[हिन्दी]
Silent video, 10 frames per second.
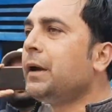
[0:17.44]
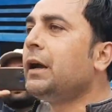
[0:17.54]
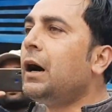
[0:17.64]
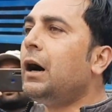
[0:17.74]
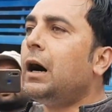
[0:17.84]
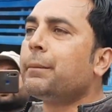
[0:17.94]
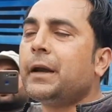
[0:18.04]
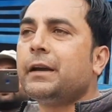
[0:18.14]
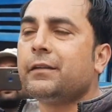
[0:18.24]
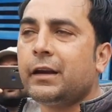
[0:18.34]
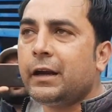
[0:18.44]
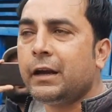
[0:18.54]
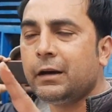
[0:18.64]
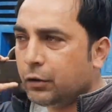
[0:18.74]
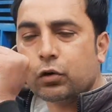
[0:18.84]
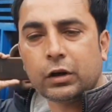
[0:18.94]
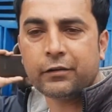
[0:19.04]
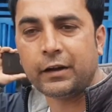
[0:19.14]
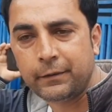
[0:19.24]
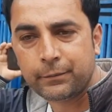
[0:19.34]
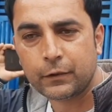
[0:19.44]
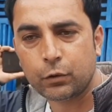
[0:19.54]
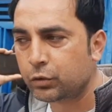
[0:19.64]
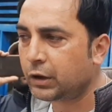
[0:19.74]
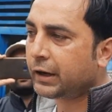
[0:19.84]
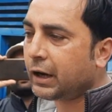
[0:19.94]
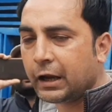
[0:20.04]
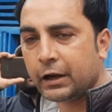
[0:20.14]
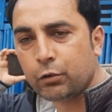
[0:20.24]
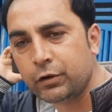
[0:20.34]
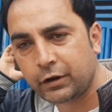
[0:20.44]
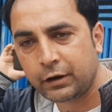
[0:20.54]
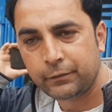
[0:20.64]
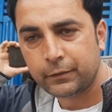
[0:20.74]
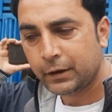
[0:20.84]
पे आपके कितने वोटर्स हैं उनका किराया क्यों नहीं सर